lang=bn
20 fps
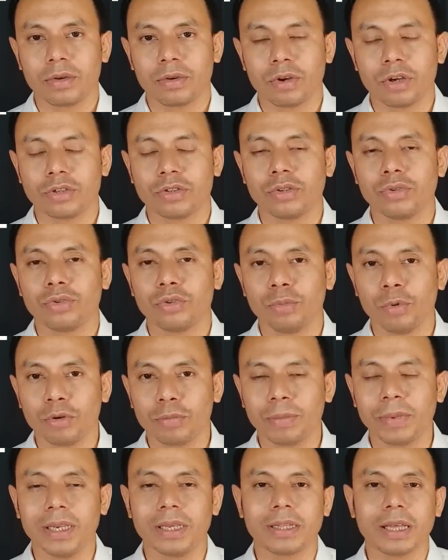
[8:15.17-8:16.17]
কয়েকজন যুবক
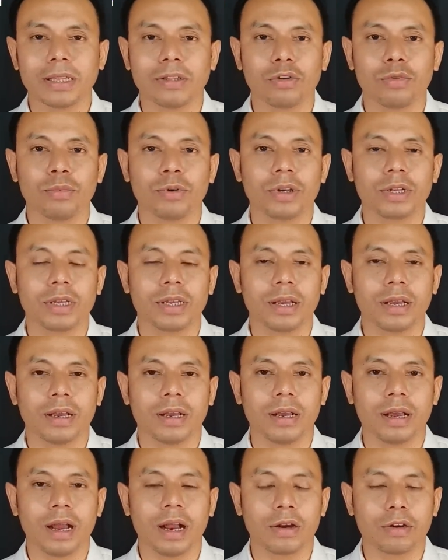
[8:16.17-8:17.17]
মিলে তাদের উপরে
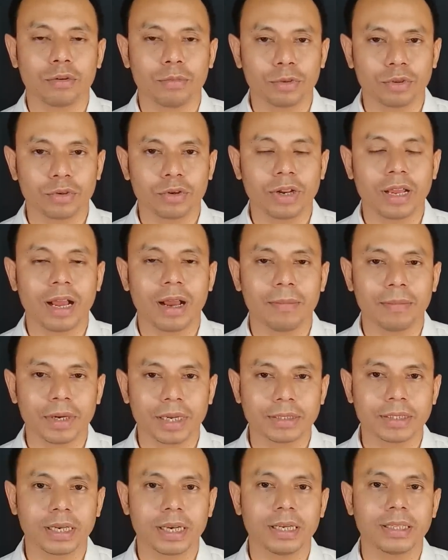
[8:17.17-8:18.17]
আক্রমণ করে
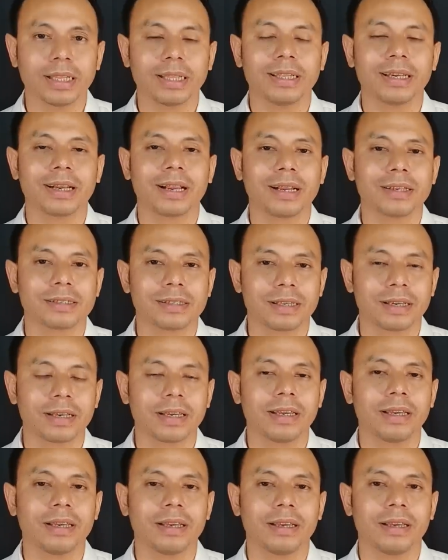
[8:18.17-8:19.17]
হামলা চালায় তাদের কাছ
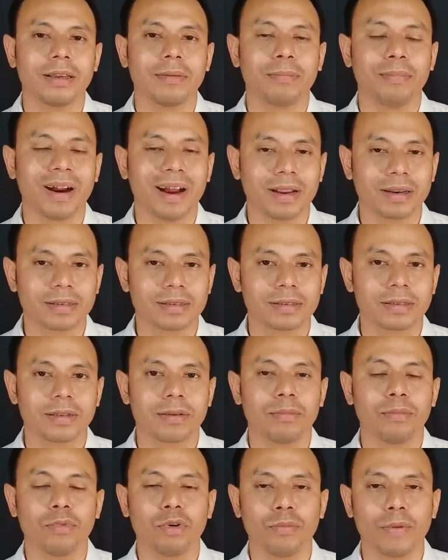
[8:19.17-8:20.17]
থেকে পার্স
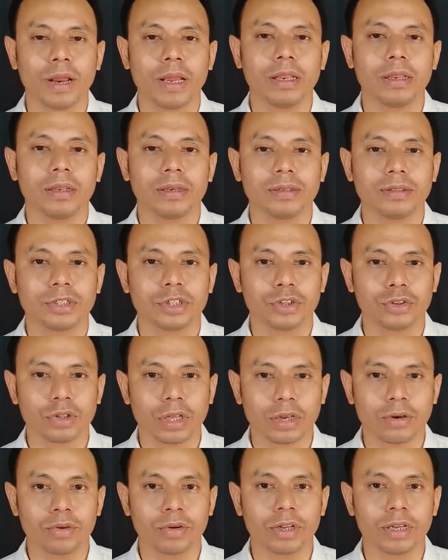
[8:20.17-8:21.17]
মোবাইল
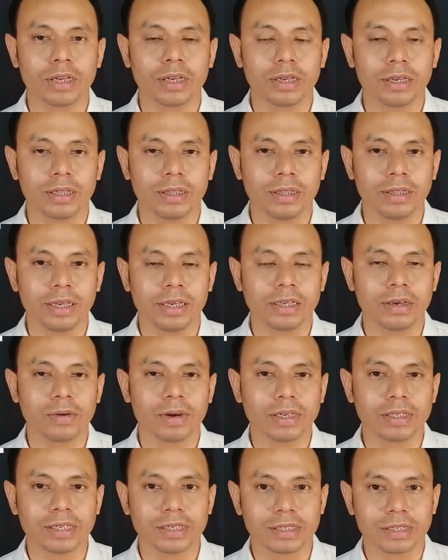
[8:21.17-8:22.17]
ছিনতাই করে নিয়ে
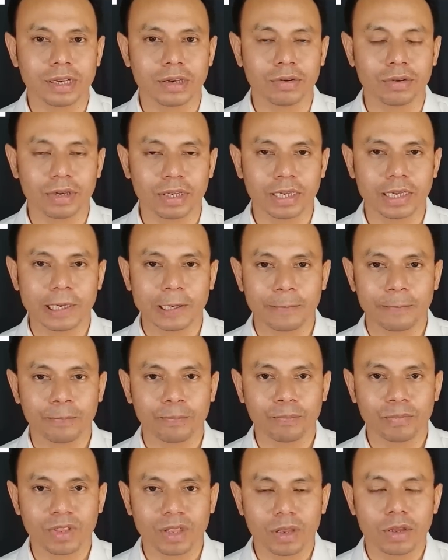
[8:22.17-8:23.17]
যাওয়ার চেষ্টা করে
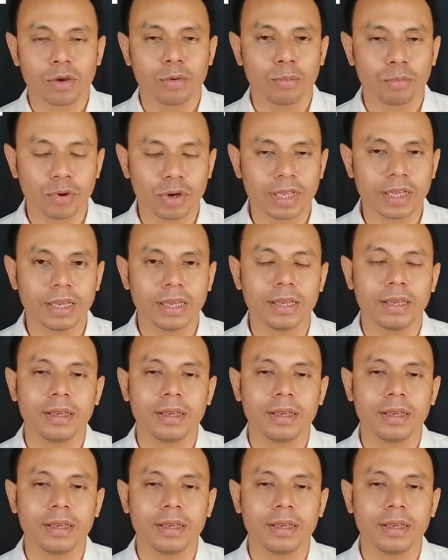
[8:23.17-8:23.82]
পরে